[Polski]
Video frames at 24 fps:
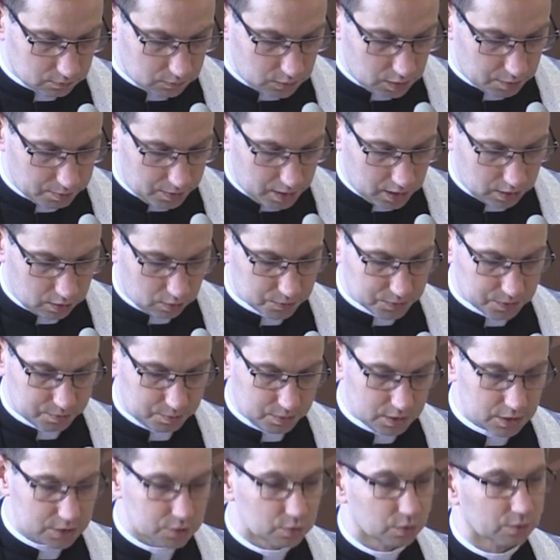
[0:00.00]
nie mają
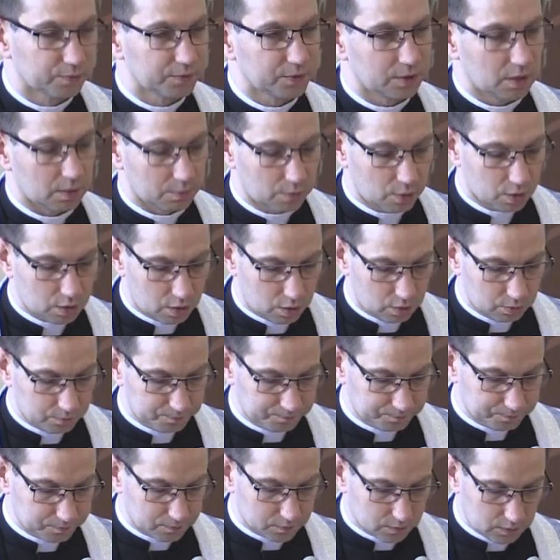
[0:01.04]
zmysłów i nie
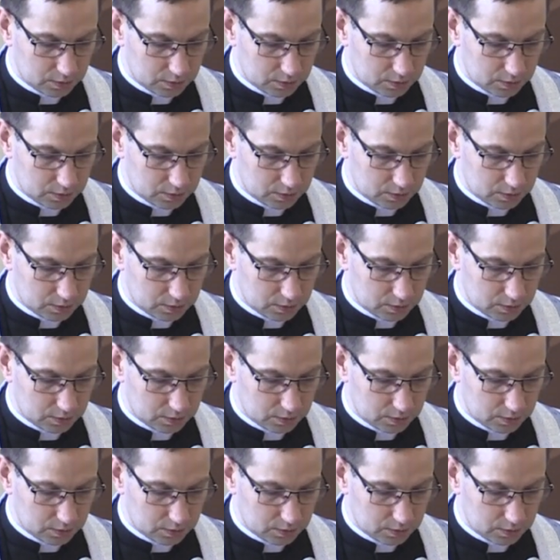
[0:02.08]
mogą,